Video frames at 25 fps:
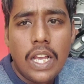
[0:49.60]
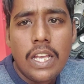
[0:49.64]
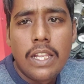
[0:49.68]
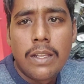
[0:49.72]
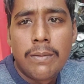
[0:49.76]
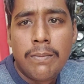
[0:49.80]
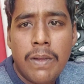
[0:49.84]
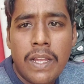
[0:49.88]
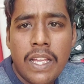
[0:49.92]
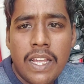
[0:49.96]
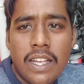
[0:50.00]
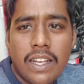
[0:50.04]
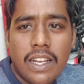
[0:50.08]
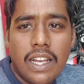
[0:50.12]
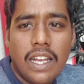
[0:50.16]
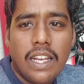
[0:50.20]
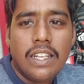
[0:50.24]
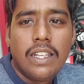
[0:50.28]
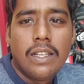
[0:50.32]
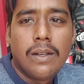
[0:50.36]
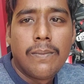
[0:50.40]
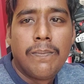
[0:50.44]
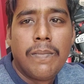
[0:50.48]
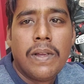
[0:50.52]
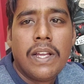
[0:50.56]
भाई बैंक
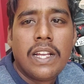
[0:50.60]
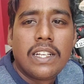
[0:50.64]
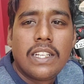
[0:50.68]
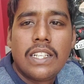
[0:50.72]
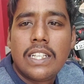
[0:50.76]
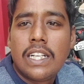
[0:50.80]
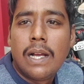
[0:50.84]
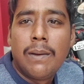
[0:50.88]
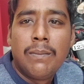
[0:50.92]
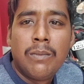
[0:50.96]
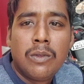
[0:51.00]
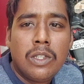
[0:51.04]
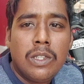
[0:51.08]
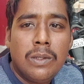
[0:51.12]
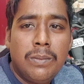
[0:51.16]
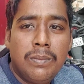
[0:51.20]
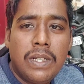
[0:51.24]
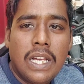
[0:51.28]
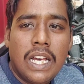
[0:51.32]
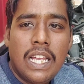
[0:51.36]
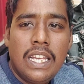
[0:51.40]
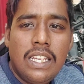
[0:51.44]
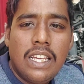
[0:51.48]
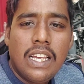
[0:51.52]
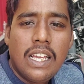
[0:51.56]
आए थे बैंक का काम तो
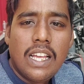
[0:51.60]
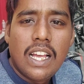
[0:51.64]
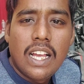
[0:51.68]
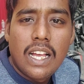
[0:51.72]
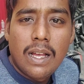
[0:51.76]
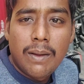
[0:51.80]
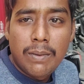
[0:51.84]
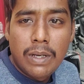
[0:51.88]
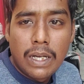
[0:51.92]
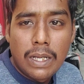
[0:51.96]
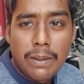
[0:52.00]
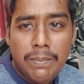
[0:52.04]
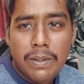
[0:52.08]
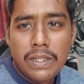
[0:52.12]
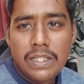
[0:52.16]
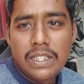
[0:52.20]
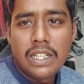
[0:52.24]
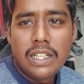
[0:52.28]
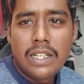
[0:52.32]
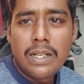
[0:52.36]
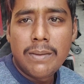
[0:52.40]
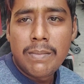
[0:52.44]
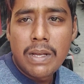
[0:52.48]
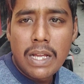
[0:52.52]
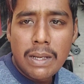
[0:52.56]
निपटा लिया अब घर पर
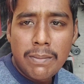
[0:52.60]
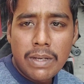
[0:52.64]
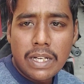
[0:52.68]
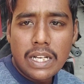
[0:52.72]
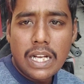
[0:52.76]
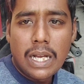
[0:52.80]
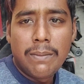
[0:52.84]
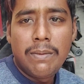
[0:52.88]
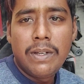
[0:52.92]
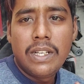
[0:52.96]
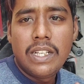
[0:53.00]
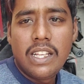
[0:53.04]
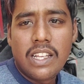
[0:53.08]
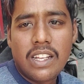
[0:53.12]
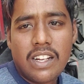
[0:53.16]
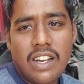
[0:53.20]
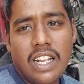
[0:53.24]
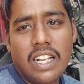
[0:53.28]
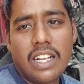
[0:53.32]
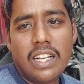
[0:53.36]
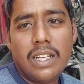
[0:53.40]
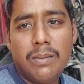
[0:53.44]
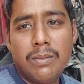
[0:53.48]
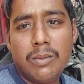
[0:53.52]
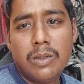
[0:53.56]
चलते बैंक में काफ़ी देर
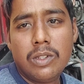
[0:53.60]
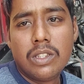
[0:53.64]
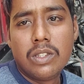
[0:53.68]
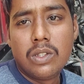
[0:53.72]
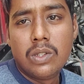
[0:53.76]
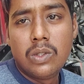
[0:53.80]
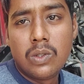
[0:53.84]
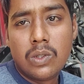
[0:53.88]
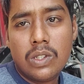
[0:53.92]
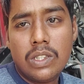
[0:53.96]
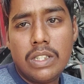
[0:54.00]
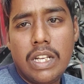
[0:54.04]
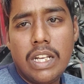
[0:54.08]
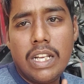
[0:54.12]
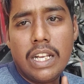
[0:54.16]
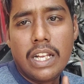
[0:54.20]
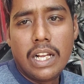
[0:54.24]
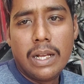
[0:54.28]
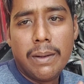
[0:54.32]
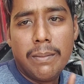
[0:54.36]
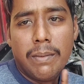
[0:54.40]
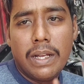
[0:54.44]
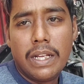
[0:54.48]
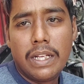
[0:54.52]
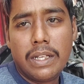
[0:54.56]
लग गई मुझे दो घंटे
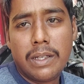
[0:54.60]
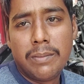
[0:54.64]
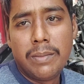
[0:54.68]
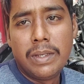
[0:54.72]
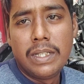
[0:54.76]
लग गया बैंक